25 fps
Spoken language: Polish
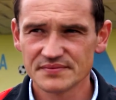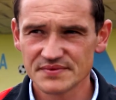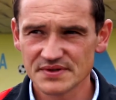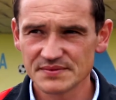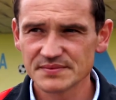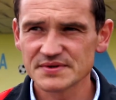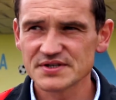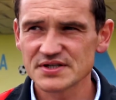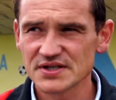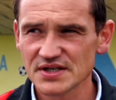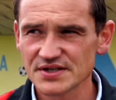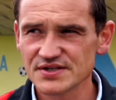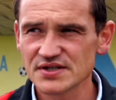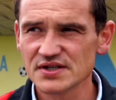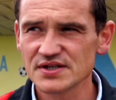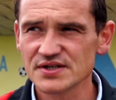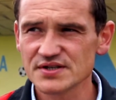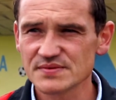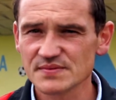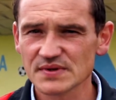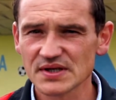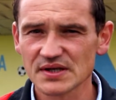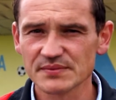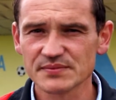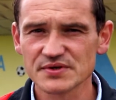
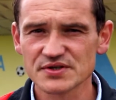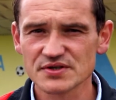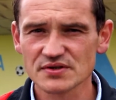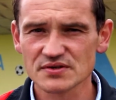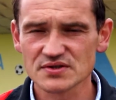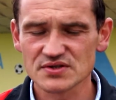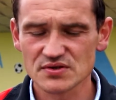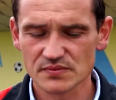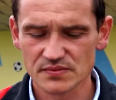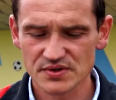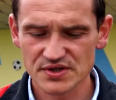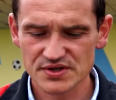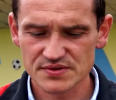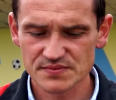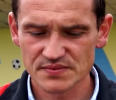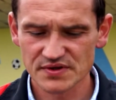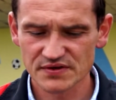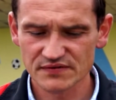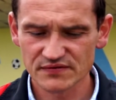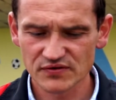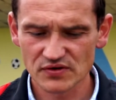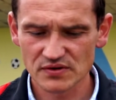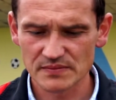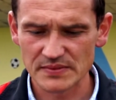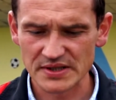Śledziliśmy na bieżąco, mieliśmy
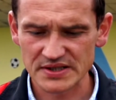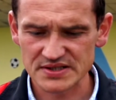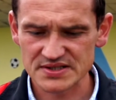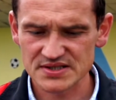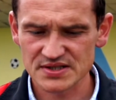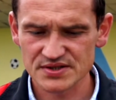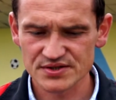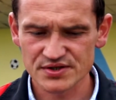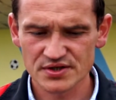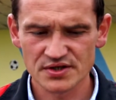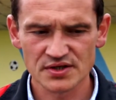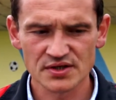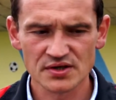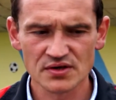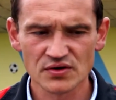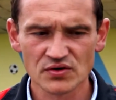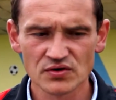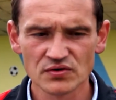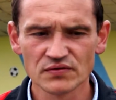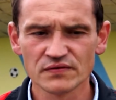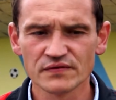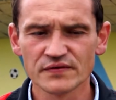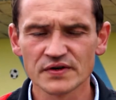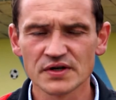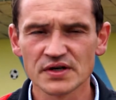informację, że
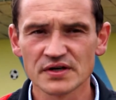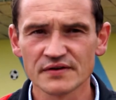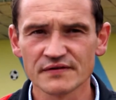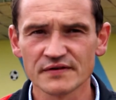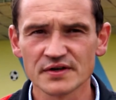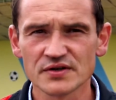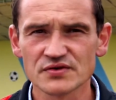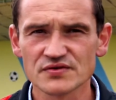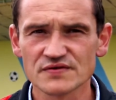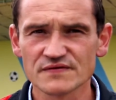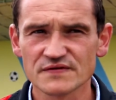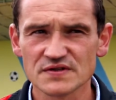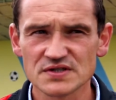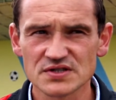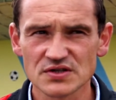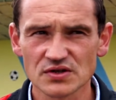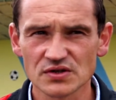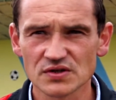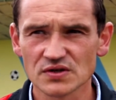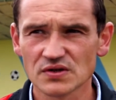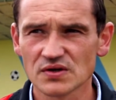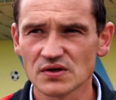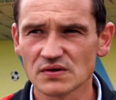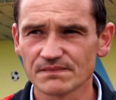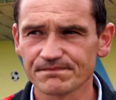Rogów wygrywa już
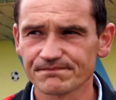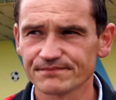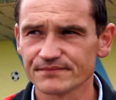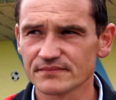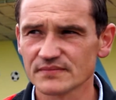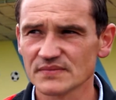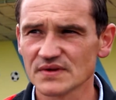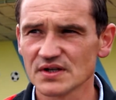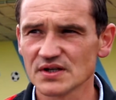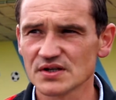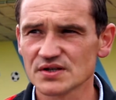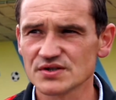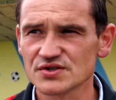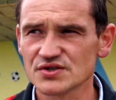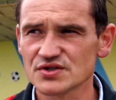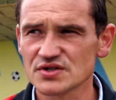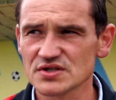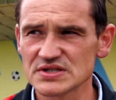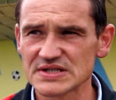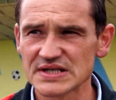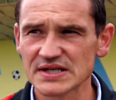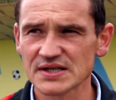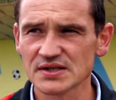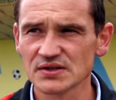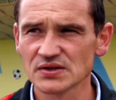wysoko
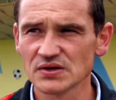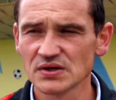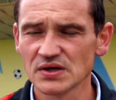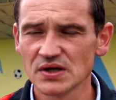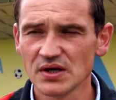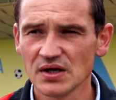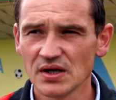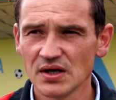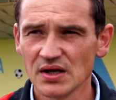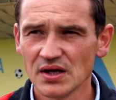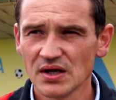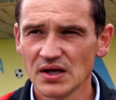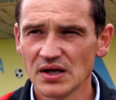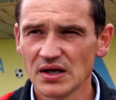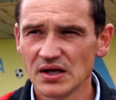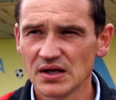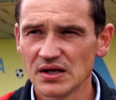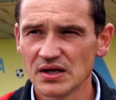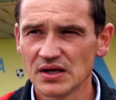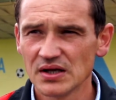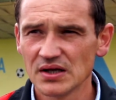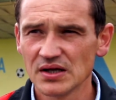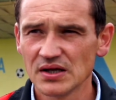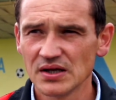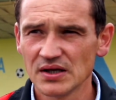3-0. Mm,
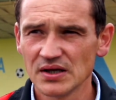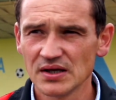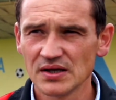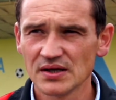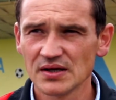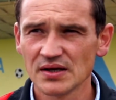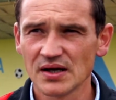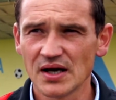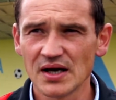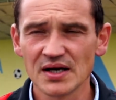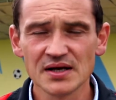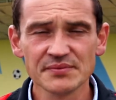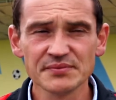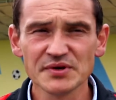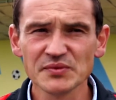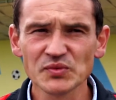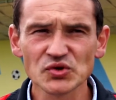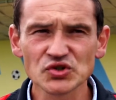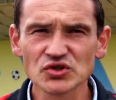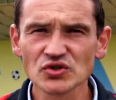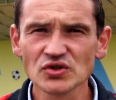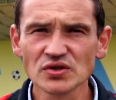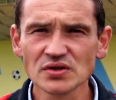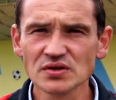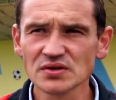E, ale mimo
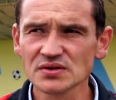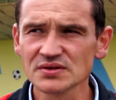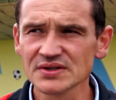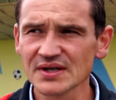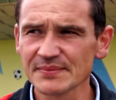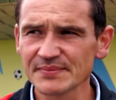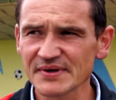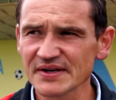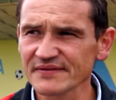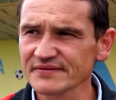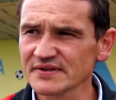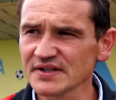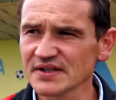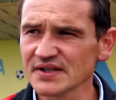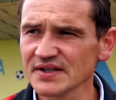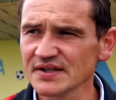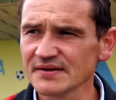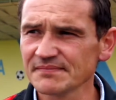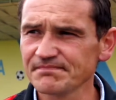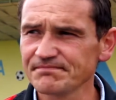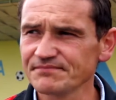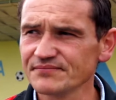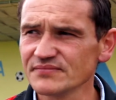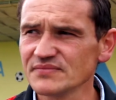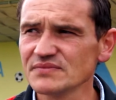to naprawdę
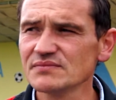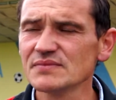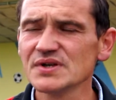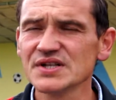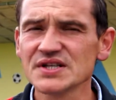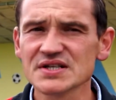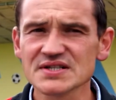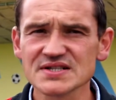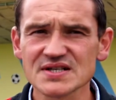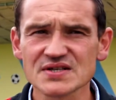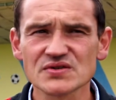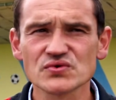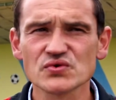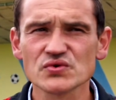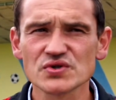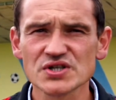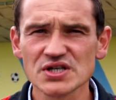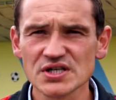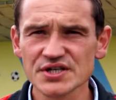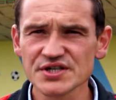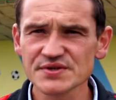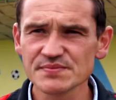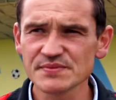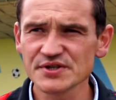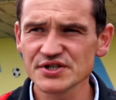my nie
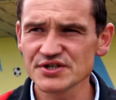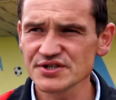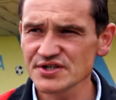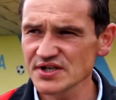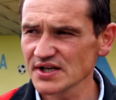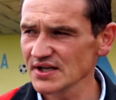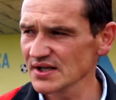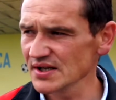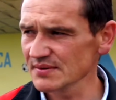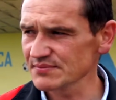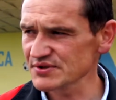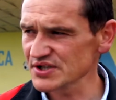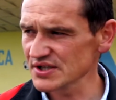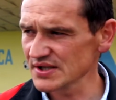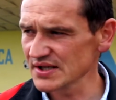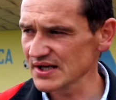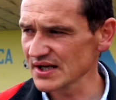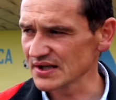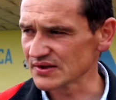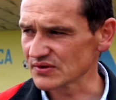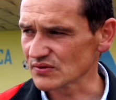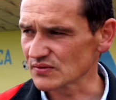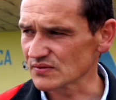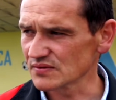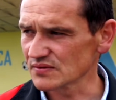zasłużyliśmy dzisiaj na przegraną.